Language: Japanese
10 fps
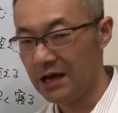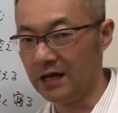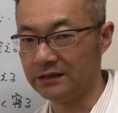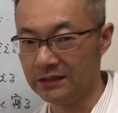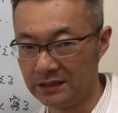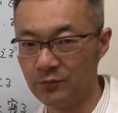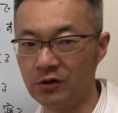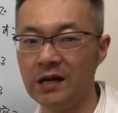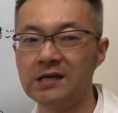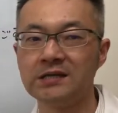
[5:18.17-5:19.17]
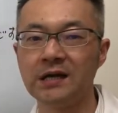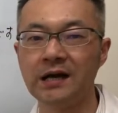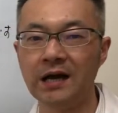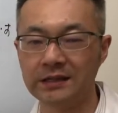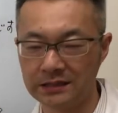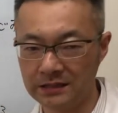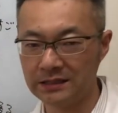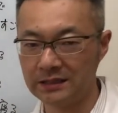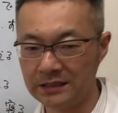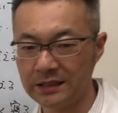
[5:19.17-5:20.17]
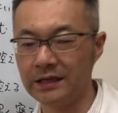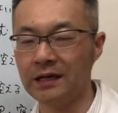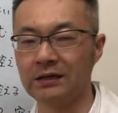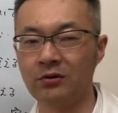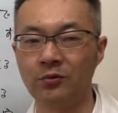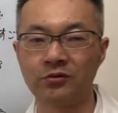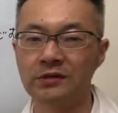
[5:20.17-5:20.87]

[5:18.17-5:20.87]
あってねもう会社が行かなあかんけどもう